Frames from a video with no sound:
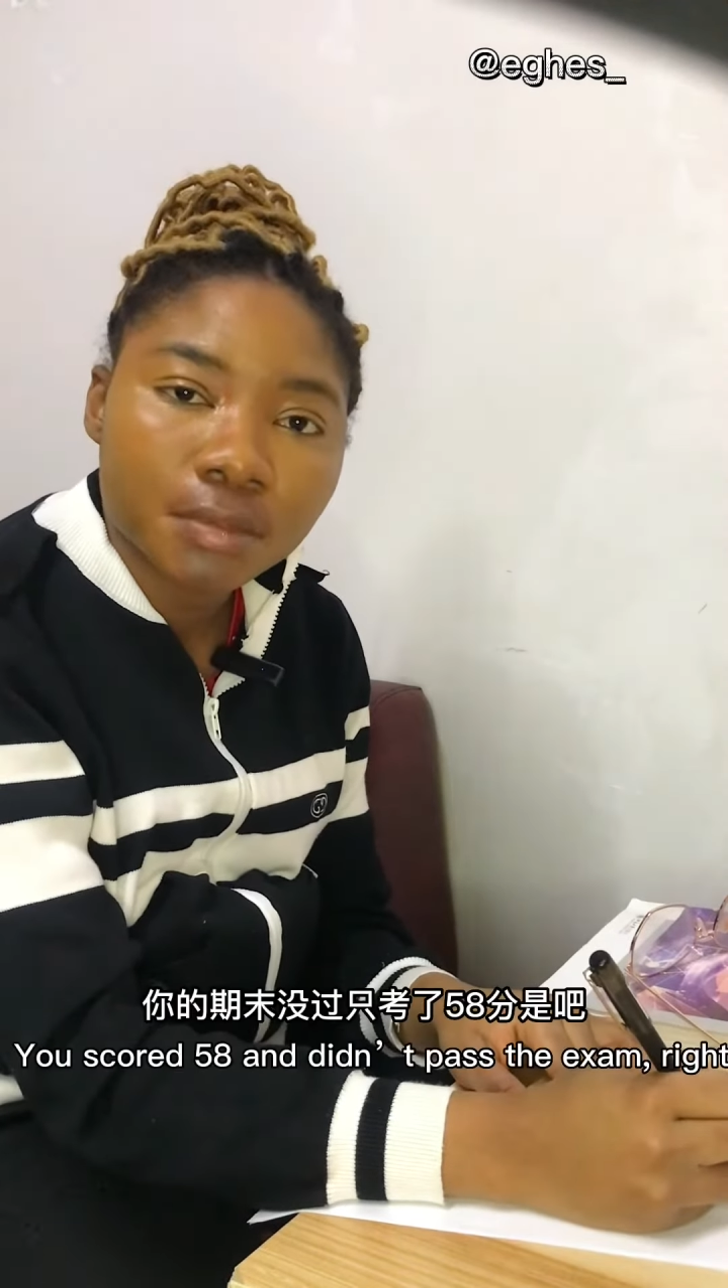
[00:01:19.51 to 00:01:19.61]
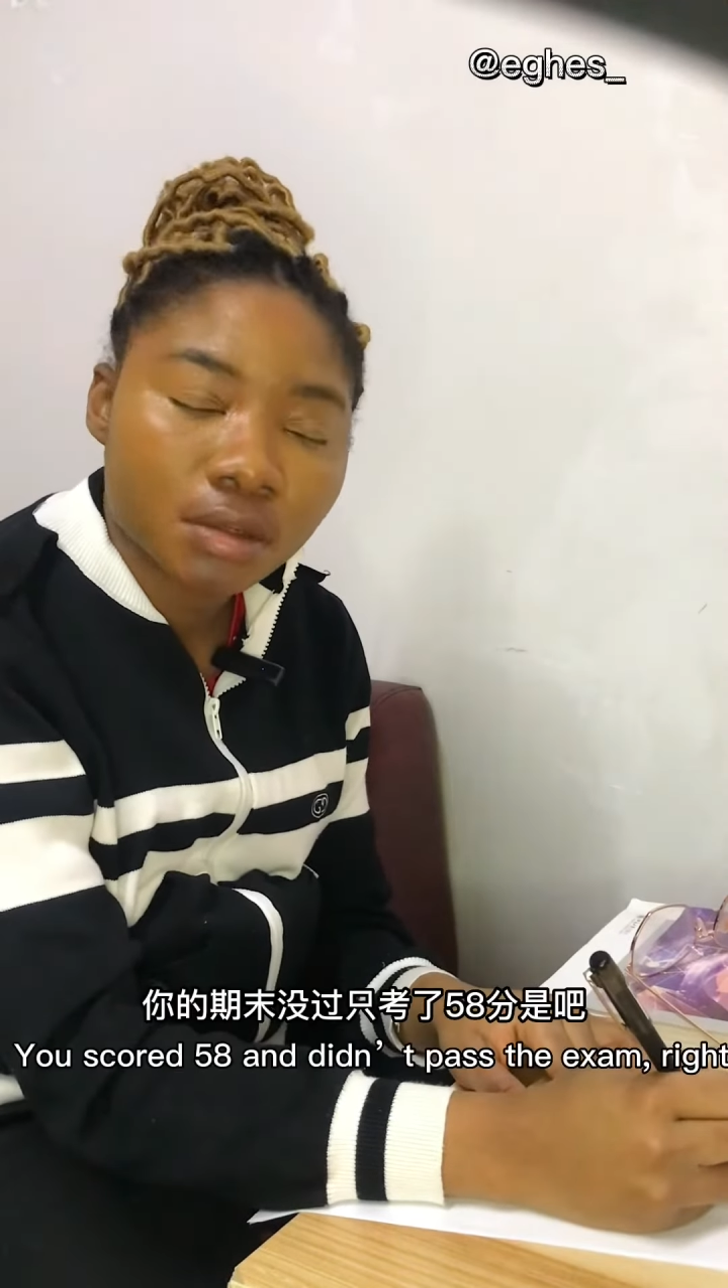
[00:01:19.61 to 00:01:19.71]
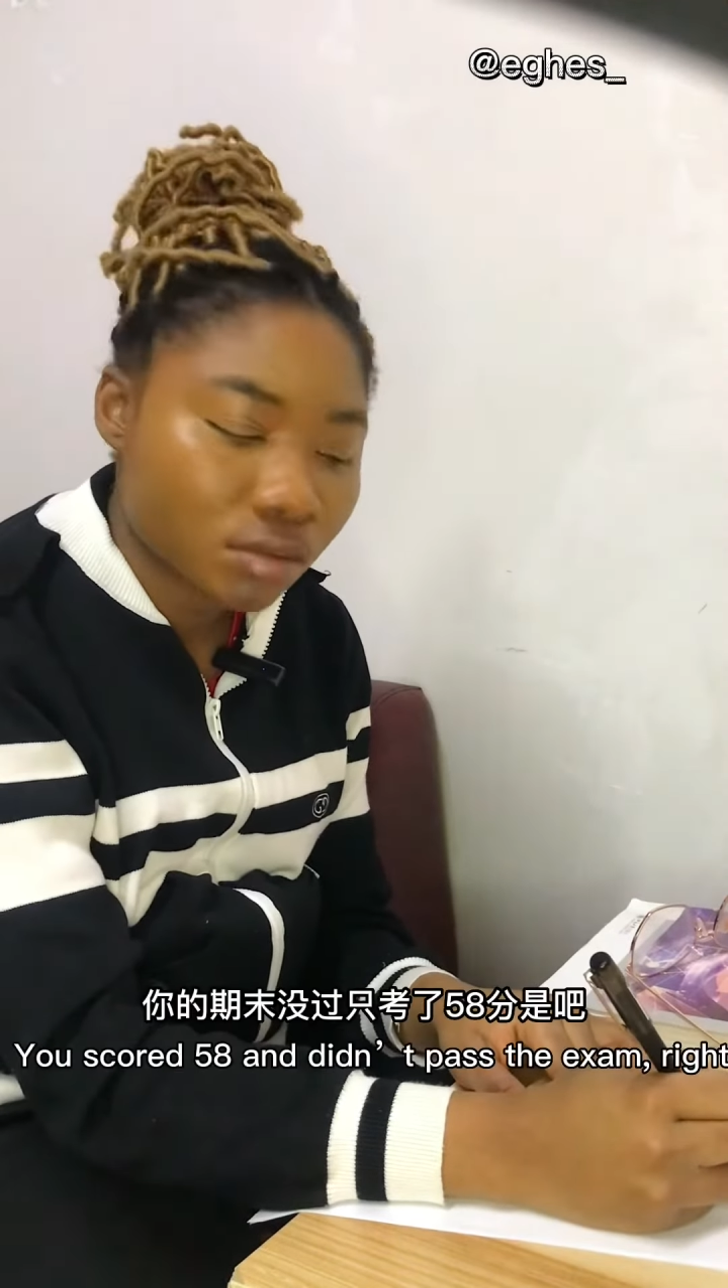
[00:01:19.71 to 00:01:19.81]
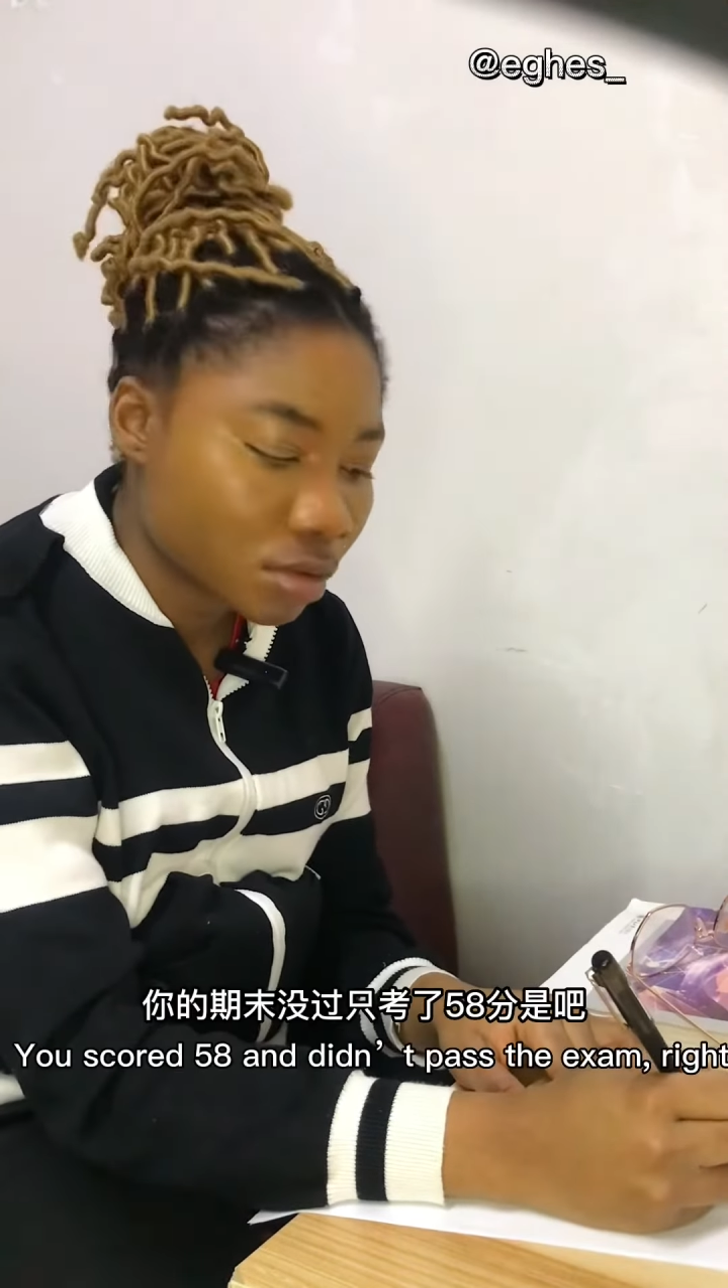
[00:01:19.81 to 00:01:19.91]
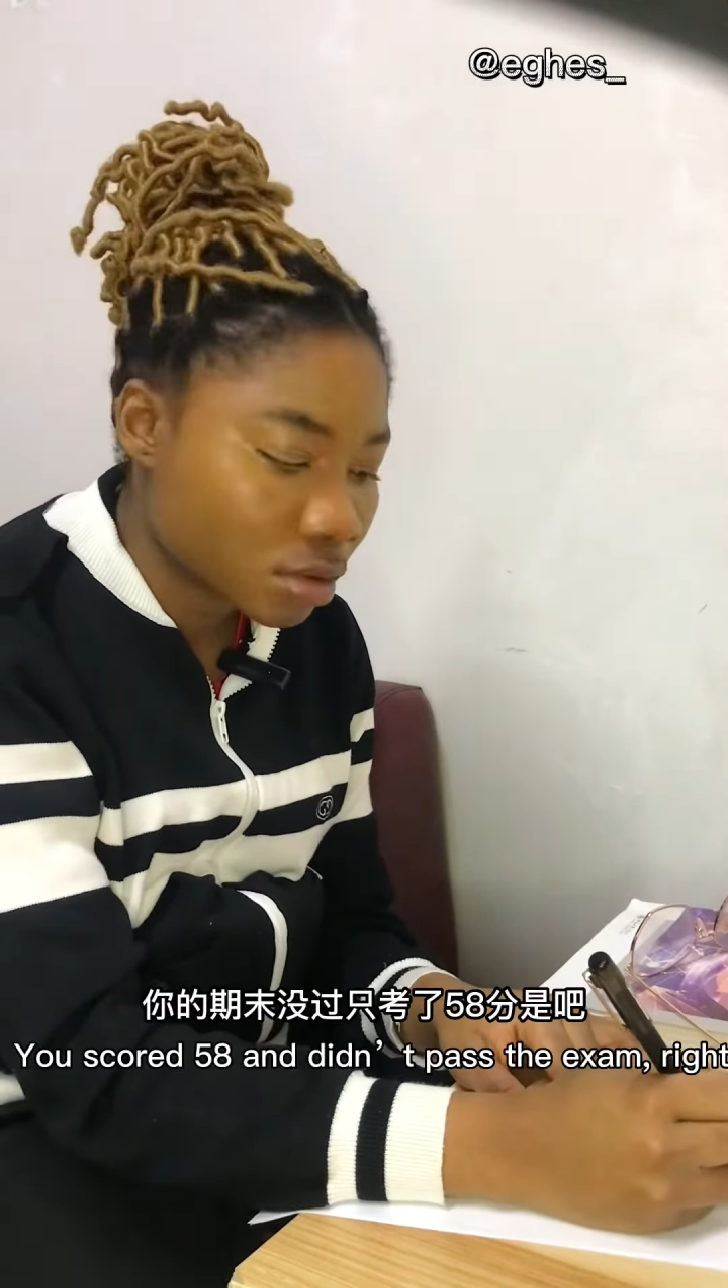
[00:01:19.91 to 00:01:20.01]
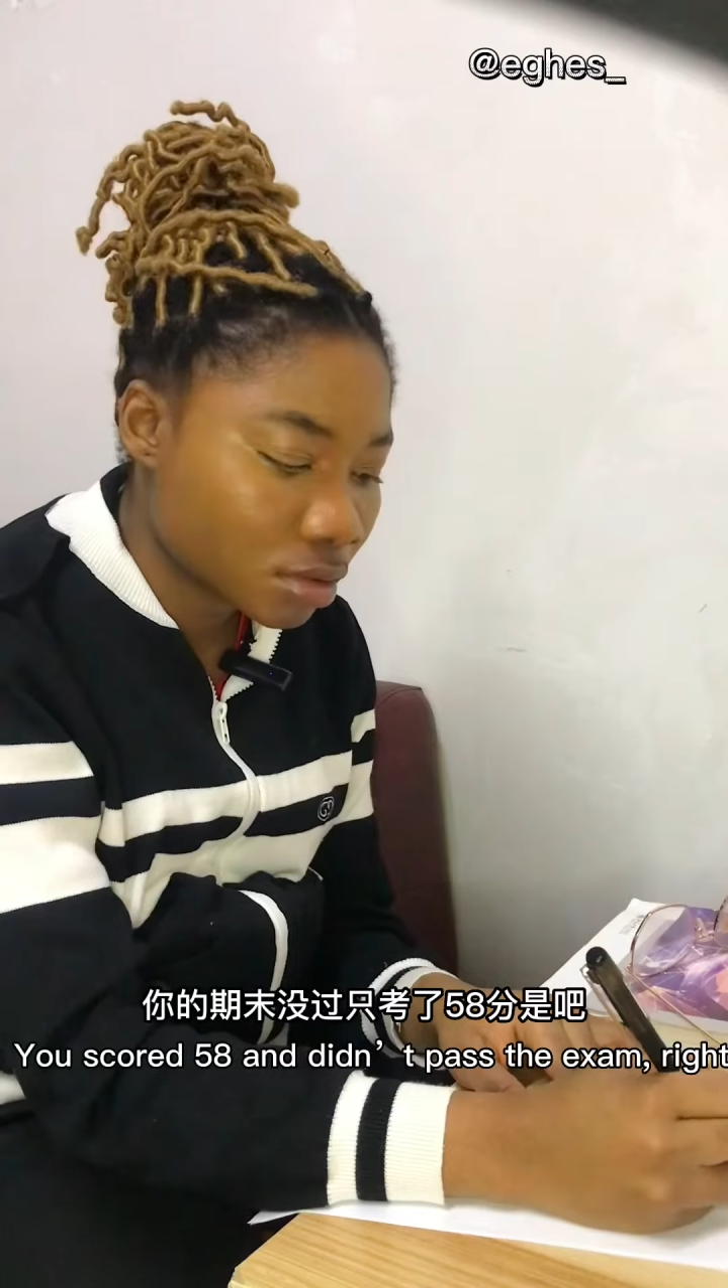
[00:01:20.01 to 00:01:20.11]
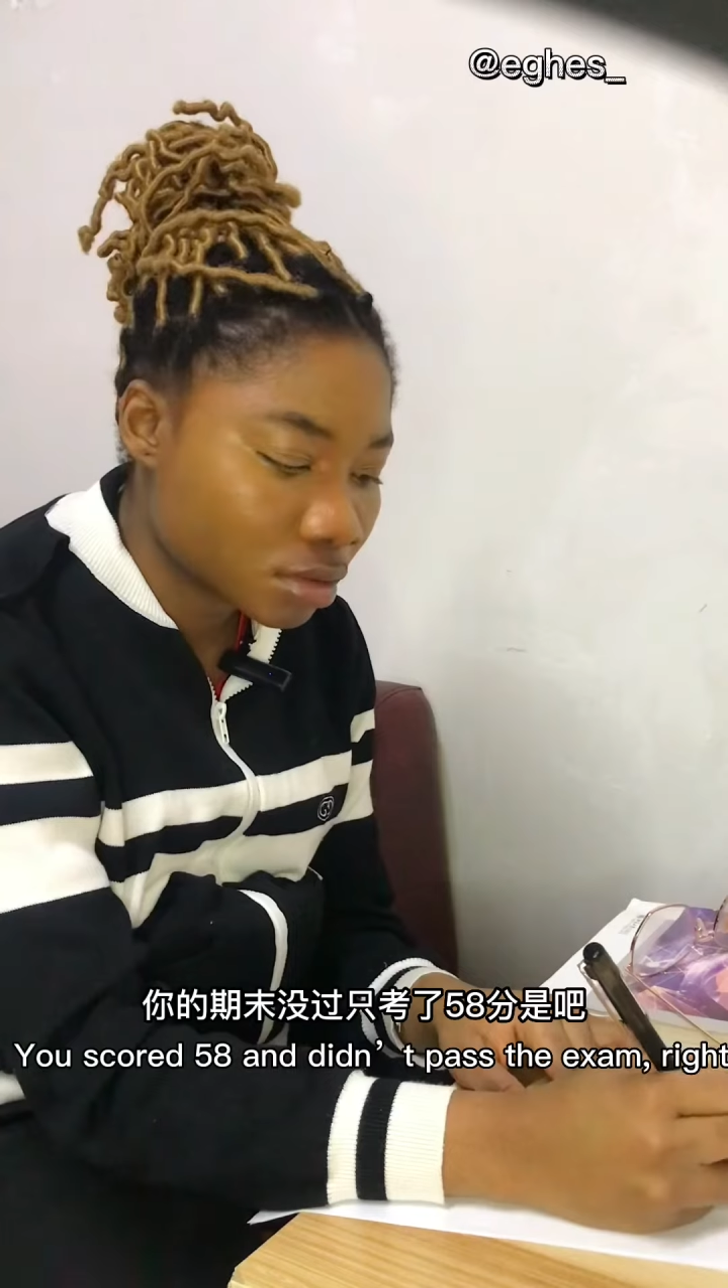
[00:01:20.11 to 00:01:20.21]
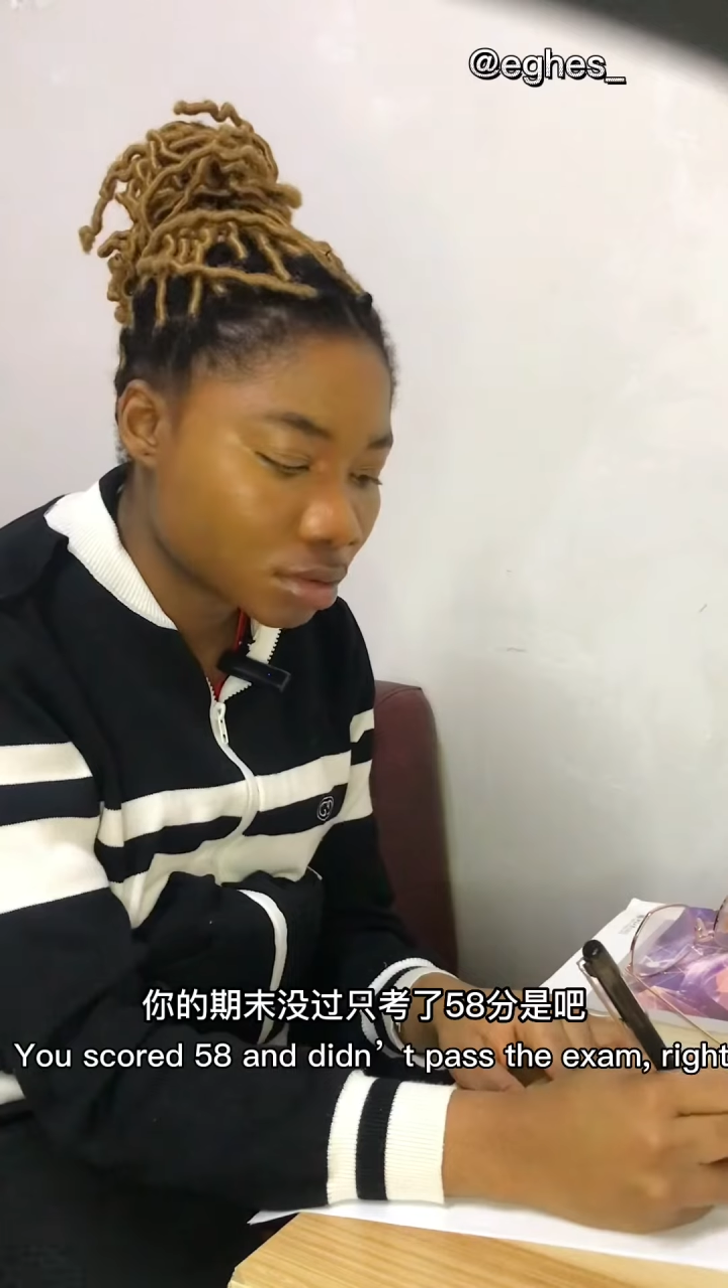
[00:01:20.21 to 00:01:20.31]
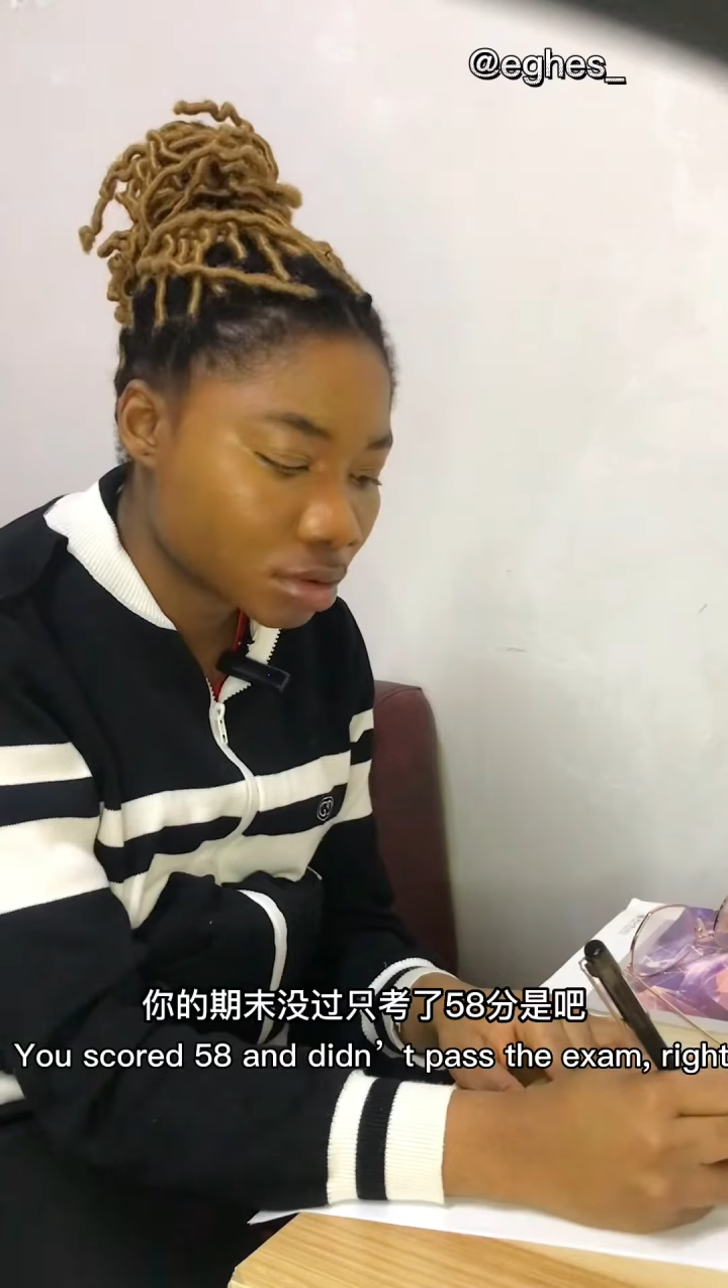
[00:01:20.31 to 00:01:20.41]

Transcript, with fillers: 没过，